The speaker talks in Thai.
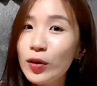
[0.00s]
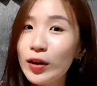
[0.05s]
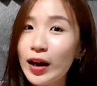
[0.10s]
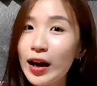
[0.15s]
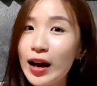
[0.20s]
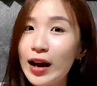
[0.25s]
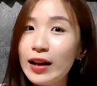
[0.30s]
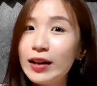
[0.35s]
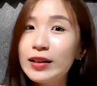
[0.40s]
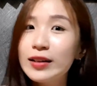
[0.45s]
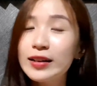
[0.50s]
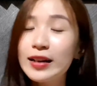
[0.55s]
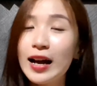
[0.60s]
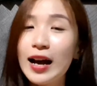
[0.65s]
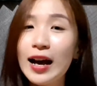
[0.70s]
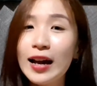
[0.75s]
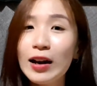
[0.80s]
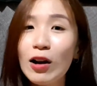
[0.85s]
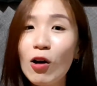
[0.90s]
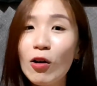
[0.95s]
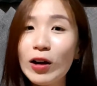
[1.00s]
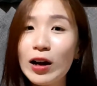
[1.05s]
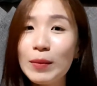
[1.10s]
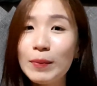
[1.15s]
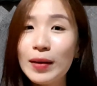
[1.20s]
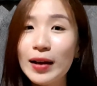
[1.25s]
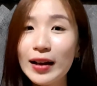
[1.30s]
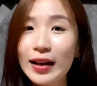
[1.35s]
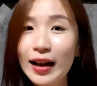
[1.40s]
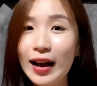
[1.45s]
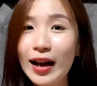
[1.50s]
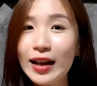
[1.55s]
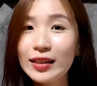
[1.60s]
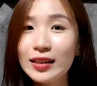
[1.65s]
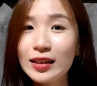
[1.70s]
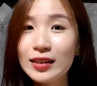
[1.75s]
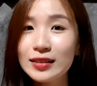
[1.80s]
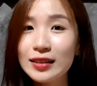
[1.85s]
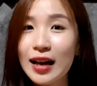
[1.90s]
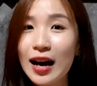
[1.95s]
นะคะ หรือการออกกำลังกาย
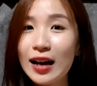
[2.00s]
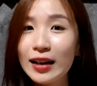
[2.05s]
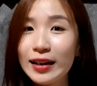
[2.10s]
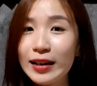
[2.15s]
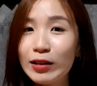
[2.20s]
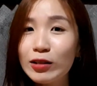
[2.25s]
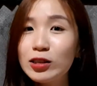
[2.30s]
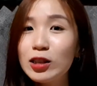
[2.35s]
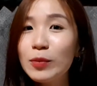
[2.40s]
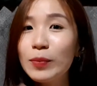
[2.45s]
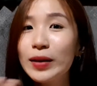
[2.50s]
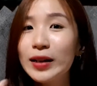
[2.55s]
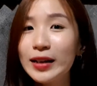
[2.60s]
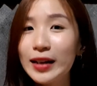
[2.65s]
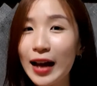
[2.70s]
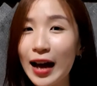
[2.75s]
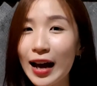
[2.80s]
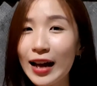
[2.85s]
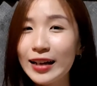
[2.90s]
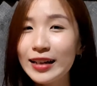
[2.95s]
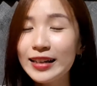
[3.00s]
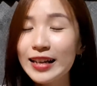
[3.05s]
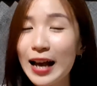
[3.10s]
ต่างๆเนี่ยก็จะเป็นการ